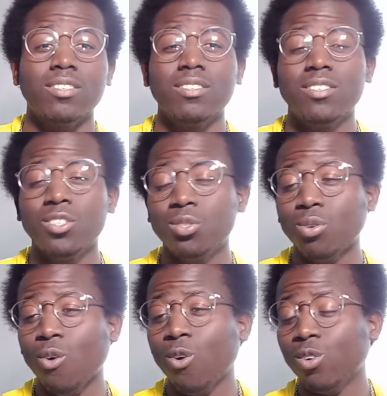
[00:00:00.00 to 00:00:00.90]

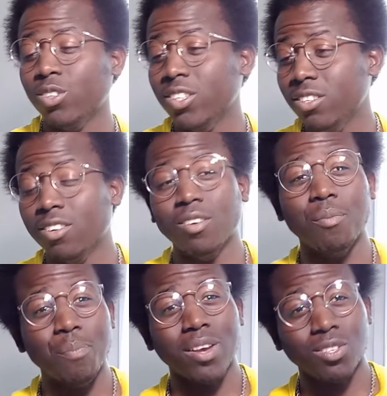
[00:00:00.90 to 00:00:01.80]
disons, une
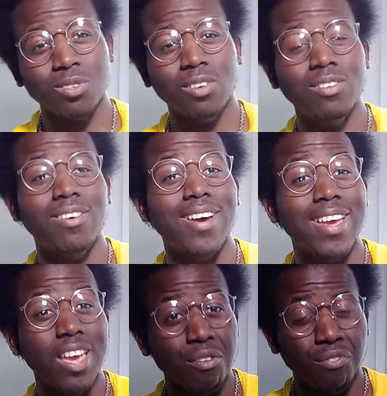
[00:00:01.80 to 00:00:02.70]
personne
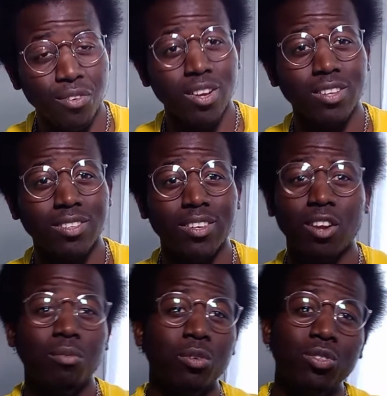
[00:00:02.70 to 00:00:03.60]
influente
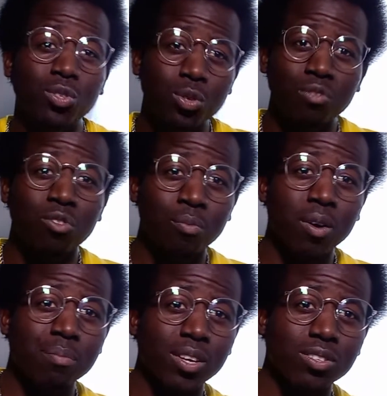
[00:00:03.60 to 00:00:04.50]
dans le monde du
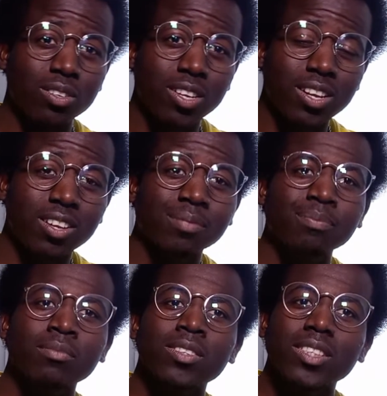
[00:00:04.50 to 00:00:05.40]
développement personnel,
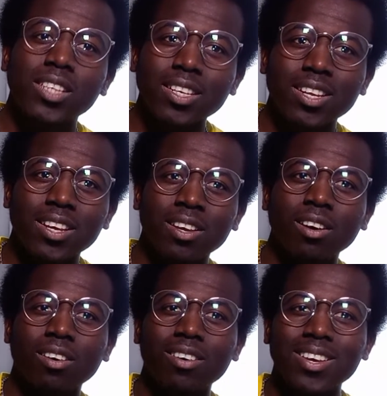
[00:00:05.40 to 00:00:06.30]
qui a
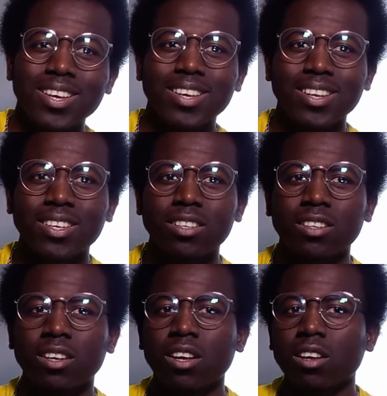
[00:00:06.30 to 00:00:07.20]
d'ailleurs écrit
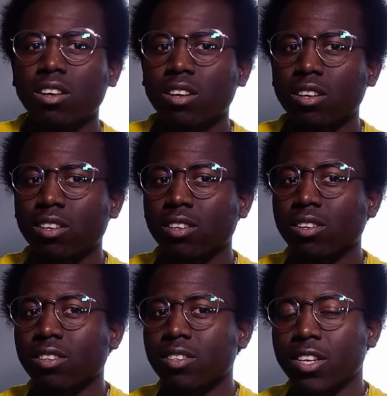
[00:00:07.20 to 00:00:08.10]

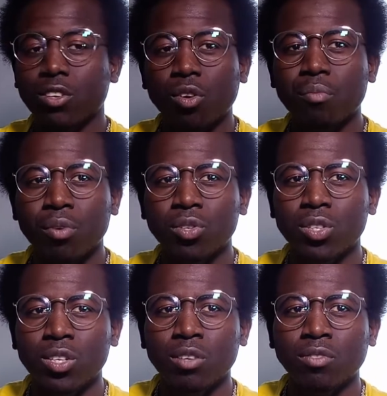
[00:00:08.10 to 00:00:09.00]
euh, des nombreux
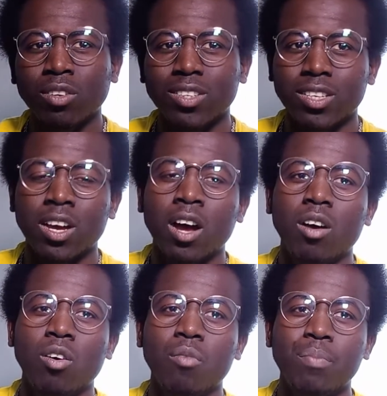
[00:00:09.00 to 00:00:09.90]
livres qui
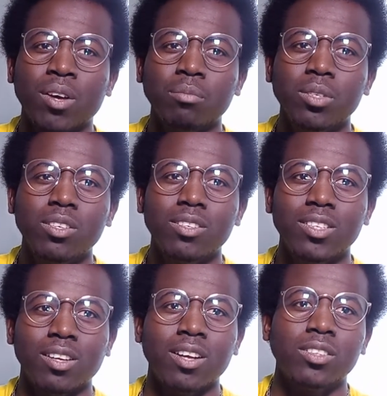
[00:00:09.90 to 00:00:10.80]
a euh, permis
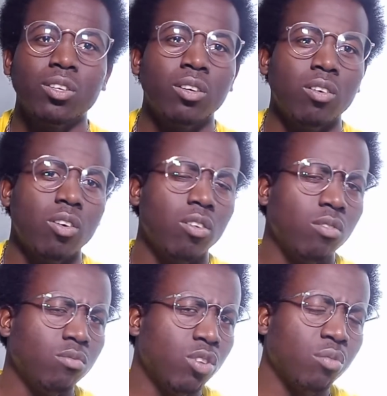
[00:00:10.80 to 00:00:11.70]
de rendre
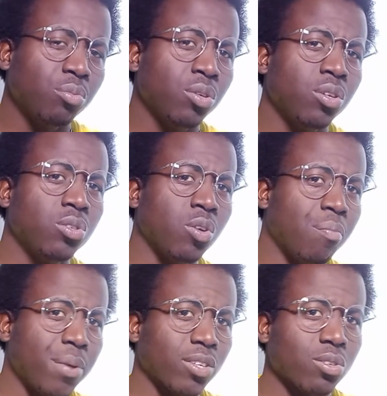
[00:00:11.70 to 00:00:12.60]
euh, nombreuses
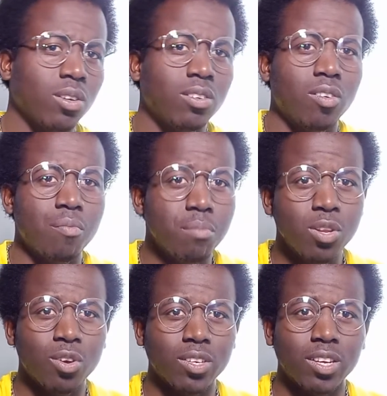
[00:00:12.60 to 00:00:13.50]
personnes
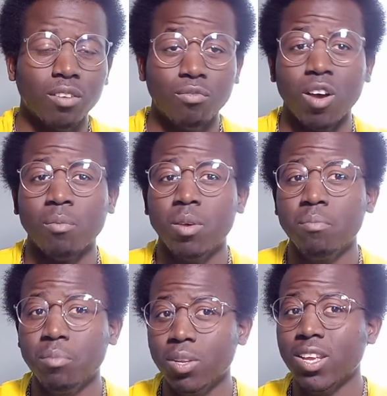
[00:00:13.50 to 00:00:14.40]
millionnaires, voire
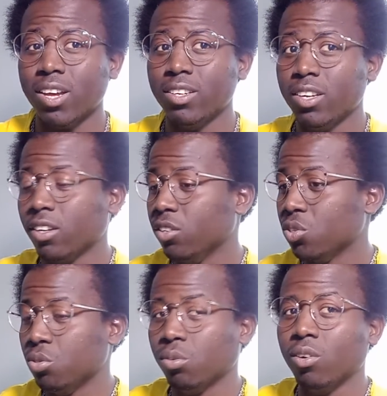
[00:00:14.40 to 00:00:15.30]
même milliardaires
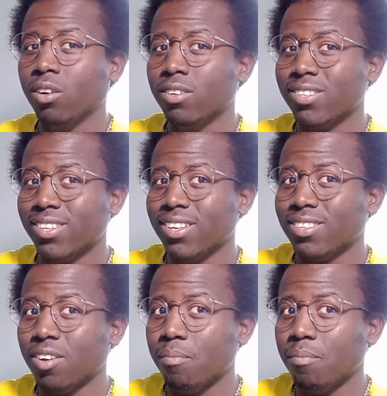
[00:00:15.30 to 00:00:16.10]
sur cette